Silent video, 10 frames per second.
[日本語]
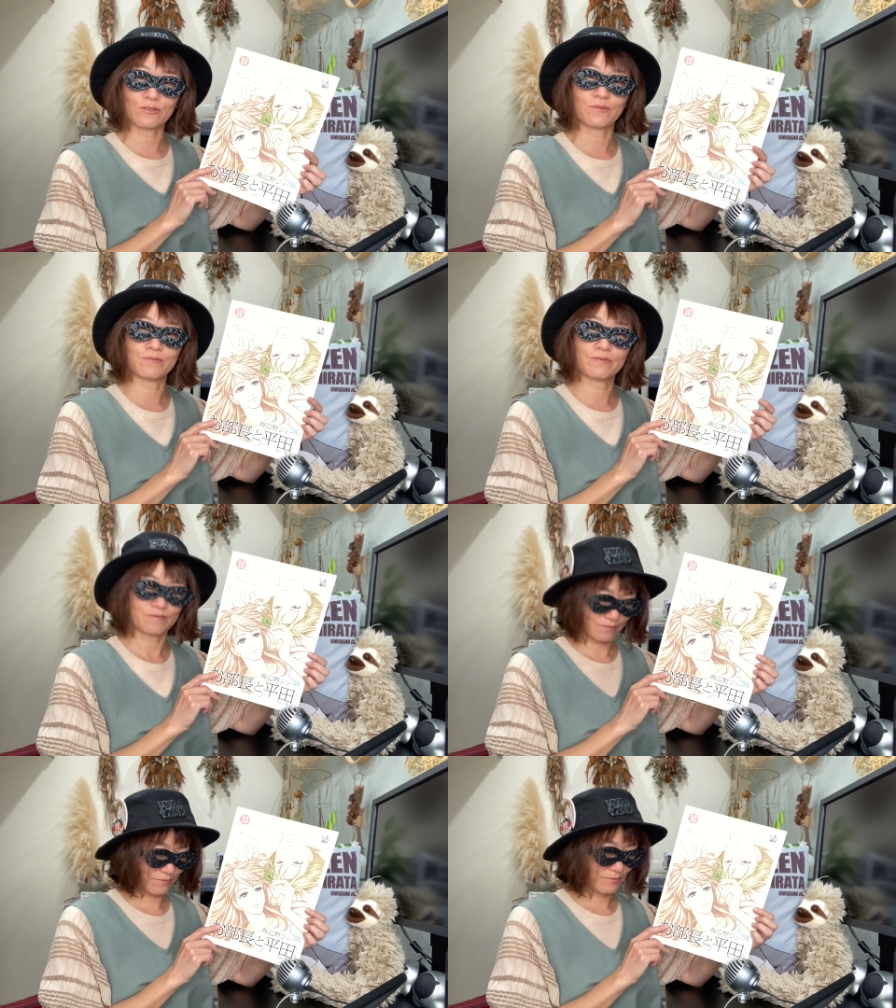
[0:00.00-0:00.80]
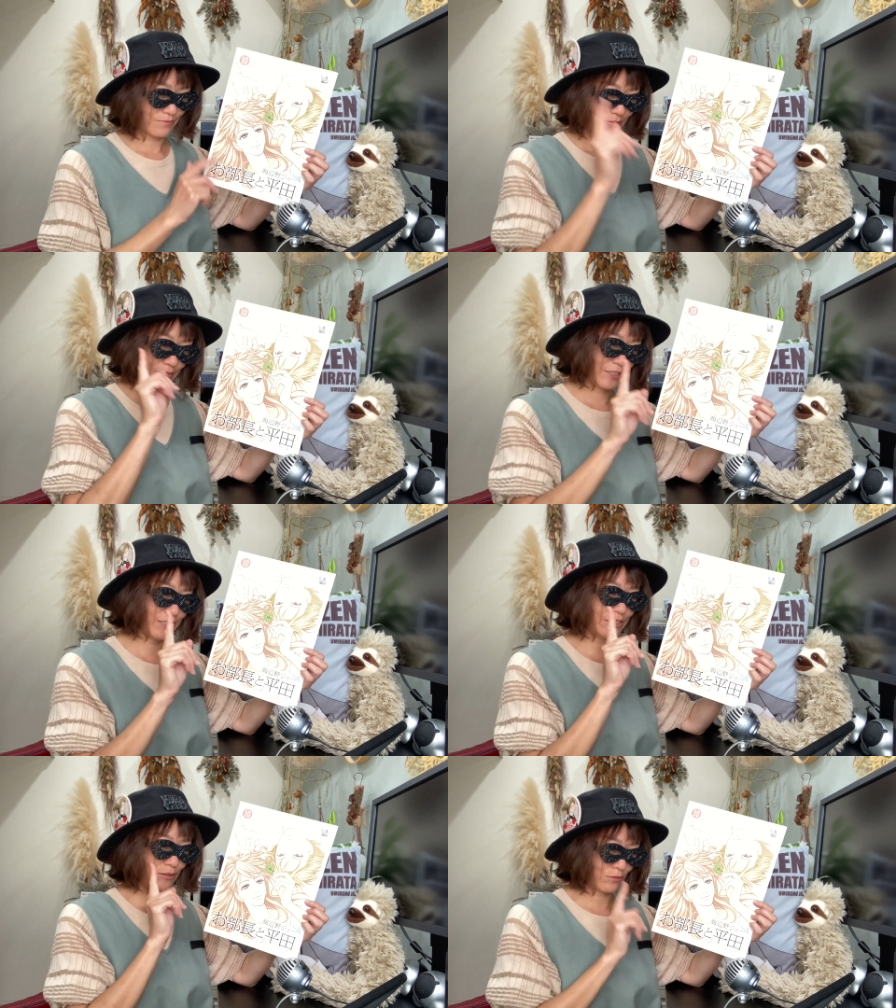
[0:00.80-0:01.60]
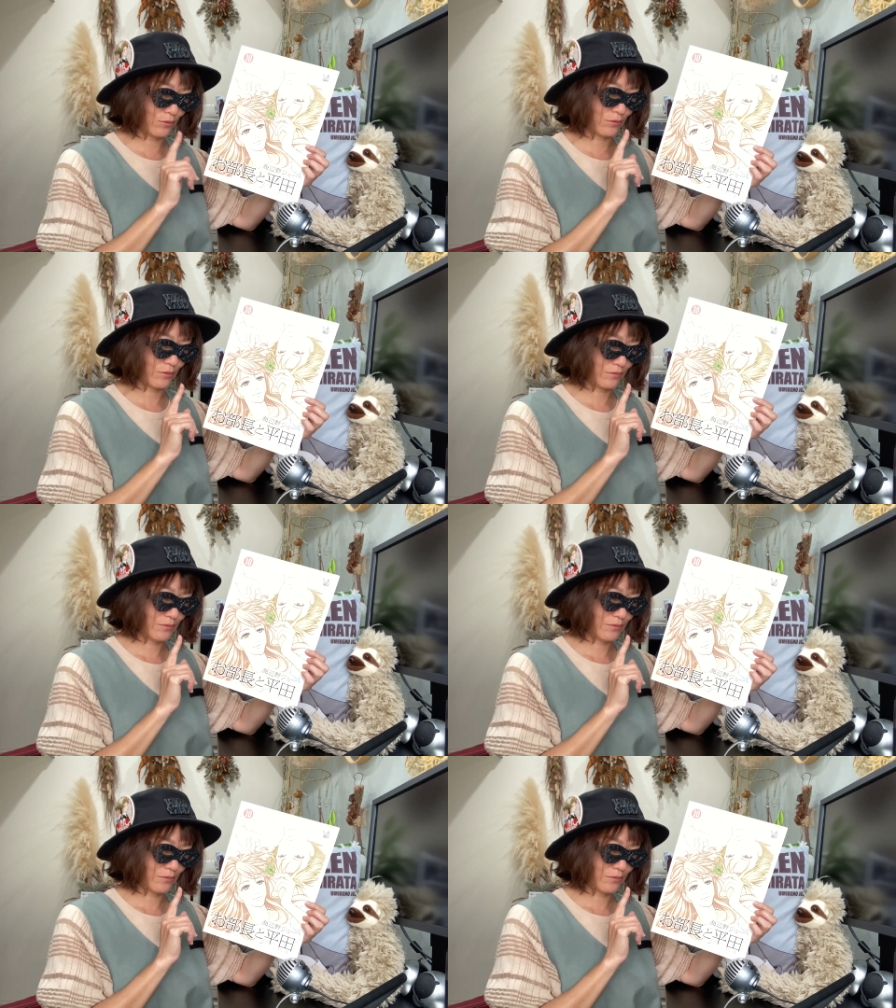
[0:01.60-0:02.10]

の1ダウンロード